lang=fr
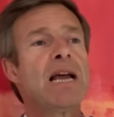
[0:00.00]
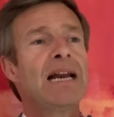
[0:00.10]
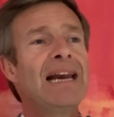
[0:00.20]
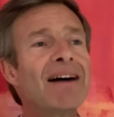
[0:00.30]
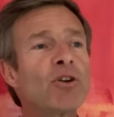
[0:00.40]

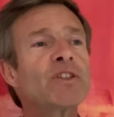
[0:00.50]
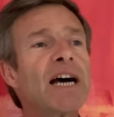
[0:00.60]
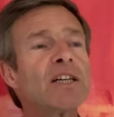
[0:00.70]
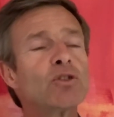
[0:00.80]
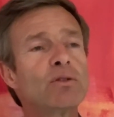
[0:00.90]

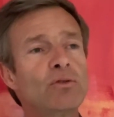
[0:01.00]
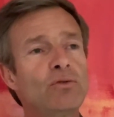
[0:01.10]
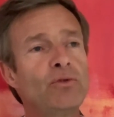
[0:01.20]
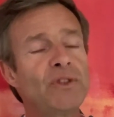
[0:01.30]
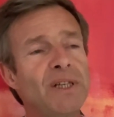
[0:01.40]
L'avantage
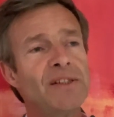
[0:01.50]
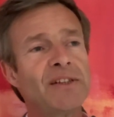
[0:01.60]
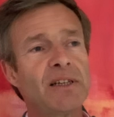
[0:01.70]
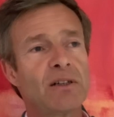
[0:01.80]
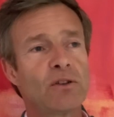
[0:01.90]

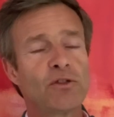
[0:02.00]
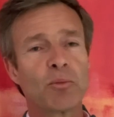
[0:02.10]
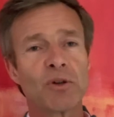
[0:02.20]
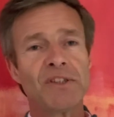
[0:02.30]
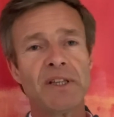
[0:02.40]
d'utiliser euh, ce
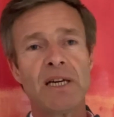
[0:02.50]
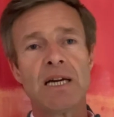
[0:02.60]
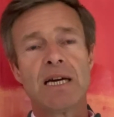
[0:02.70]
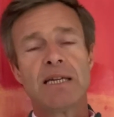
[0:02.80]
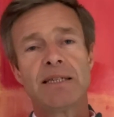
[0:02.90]
procédé,
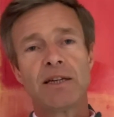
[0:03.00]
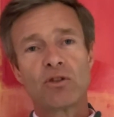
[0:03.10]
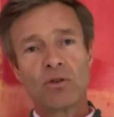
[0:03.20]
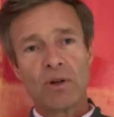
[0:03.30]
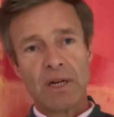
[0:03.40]
c'est
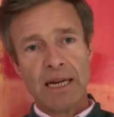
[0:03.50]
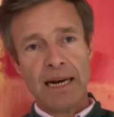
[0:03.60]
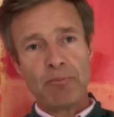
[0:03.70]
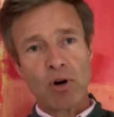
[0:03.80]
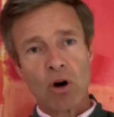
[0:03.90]
que
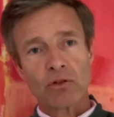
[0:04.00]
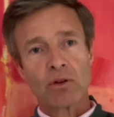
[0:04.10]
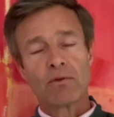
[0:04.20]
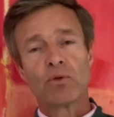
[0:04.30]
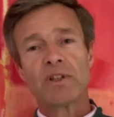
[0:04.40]
les plantes
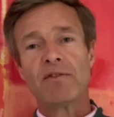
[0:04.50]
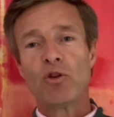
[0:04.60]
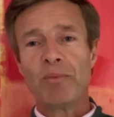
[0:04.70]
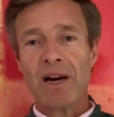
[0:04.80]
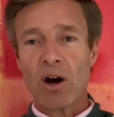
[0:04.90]
vont
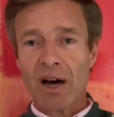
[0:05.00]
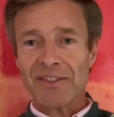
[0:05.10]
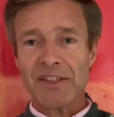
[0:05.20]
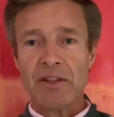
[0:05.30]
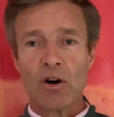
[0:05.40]
développer leurs
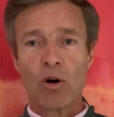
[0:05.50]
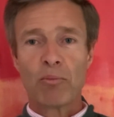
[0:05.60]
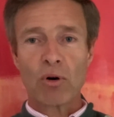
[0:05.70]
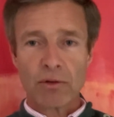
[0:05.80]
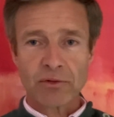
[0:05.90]
racines en
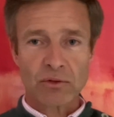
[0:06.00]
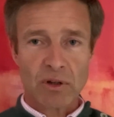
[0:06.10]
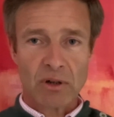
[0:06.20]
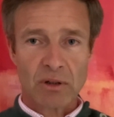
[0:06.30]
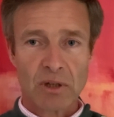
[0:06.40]

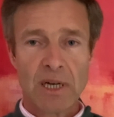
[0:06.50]
profondeur.